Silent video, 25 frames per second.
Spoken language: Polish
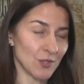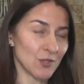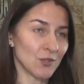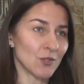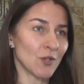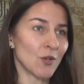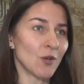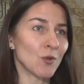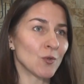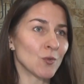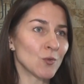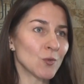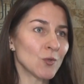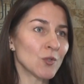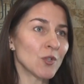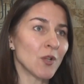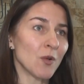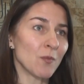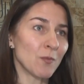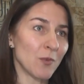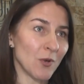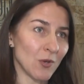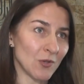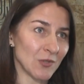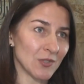Jest to
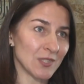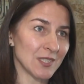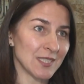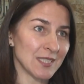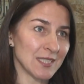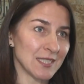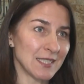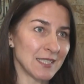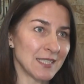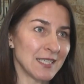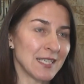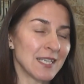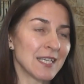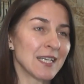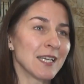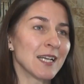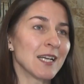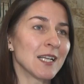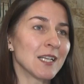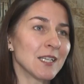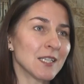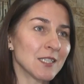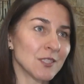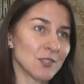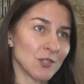ogólnopolski
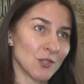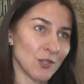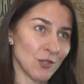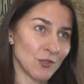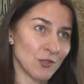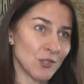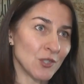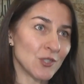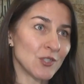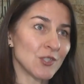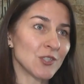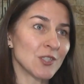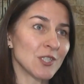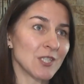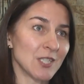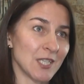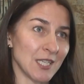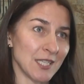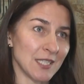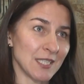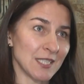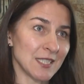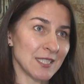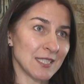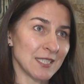elektroniczny
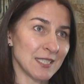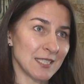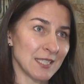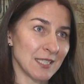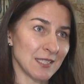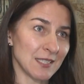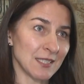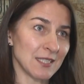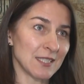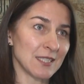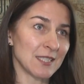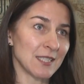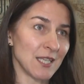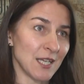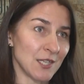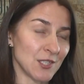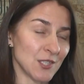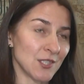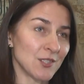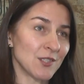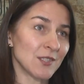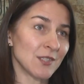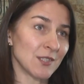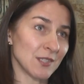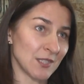rejestr e,
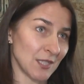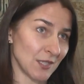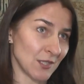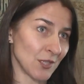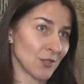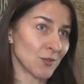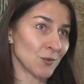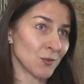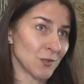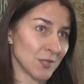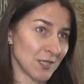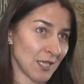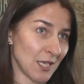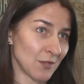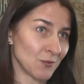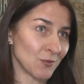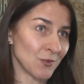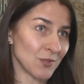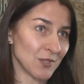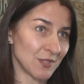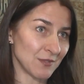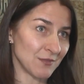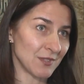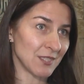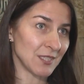zdarzeń z zakresu
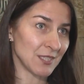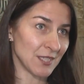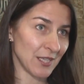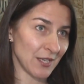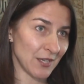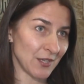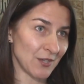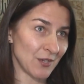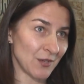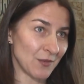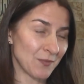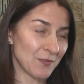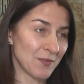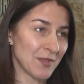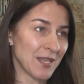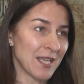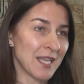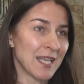stanu cywilnego.